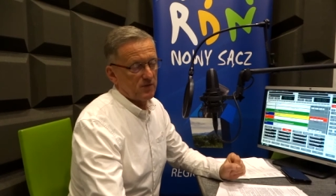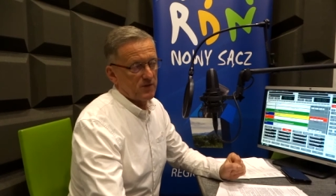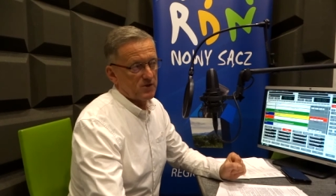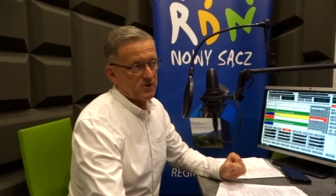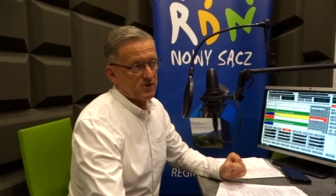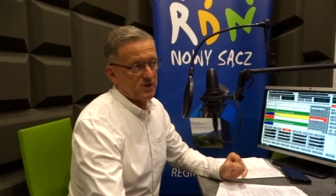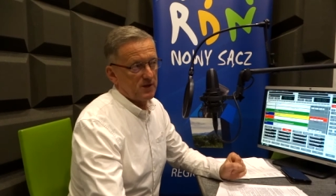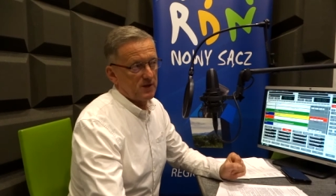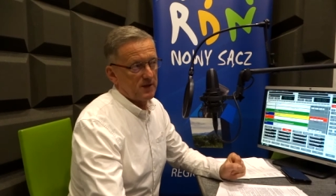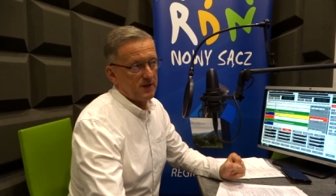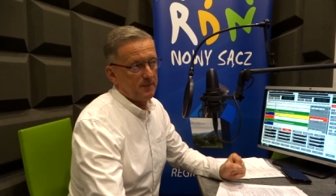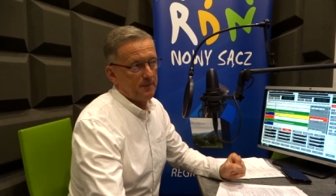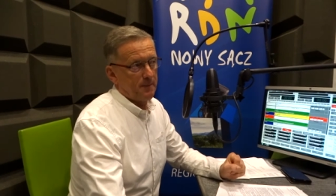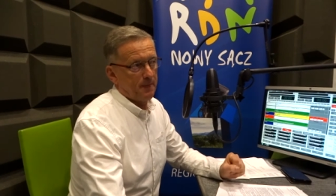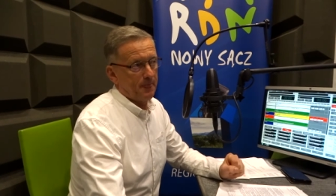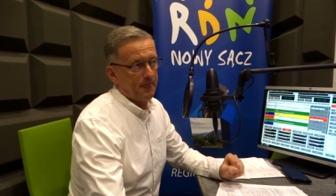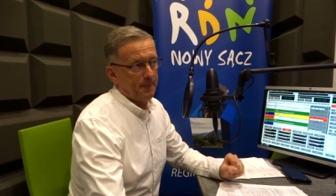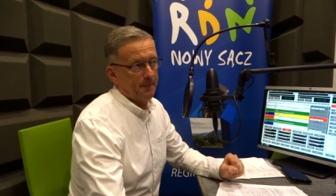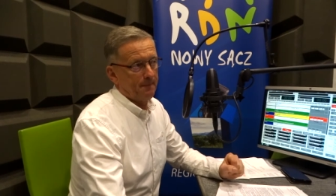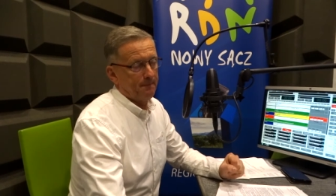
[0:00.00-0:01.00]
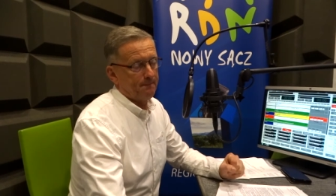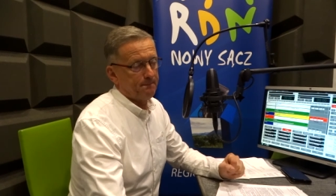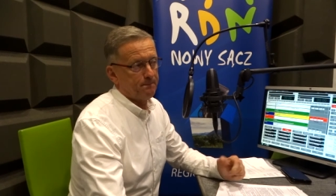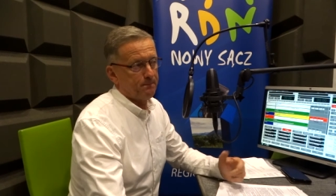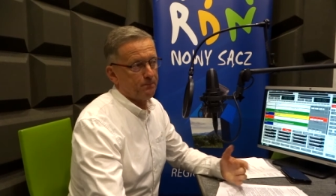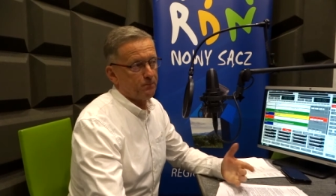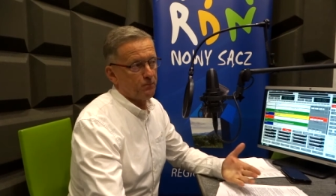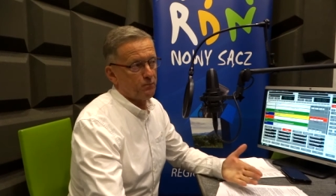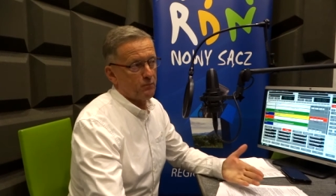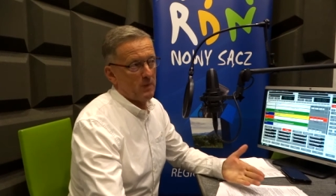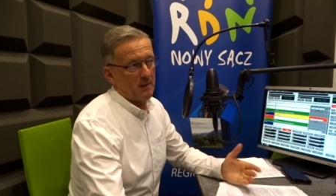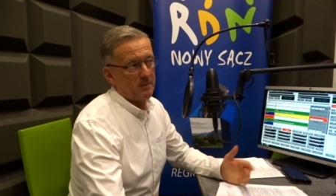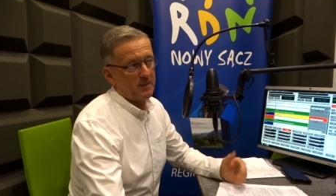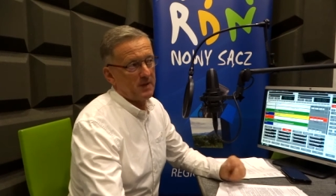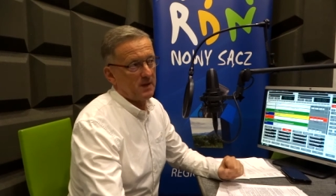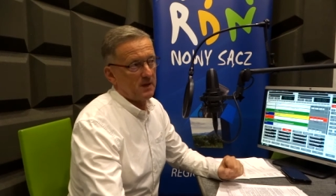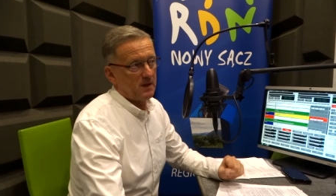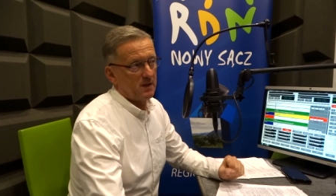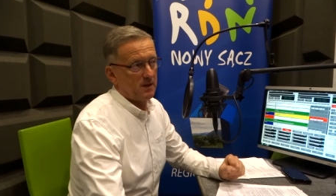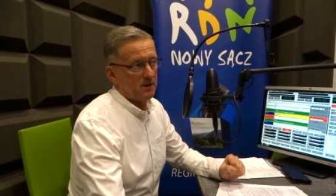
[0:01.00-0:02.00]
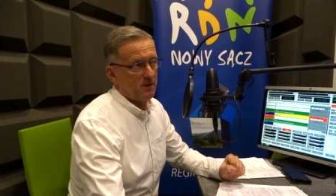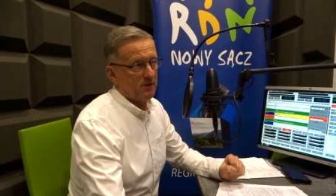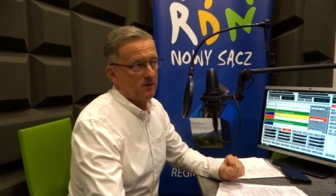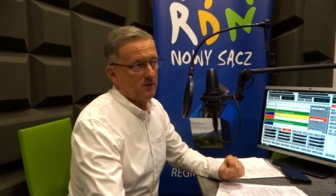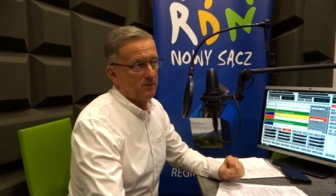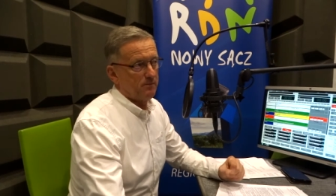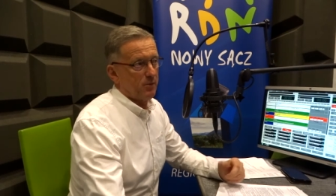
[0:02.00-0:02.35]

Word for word: Jeżeli mm, mamy Y,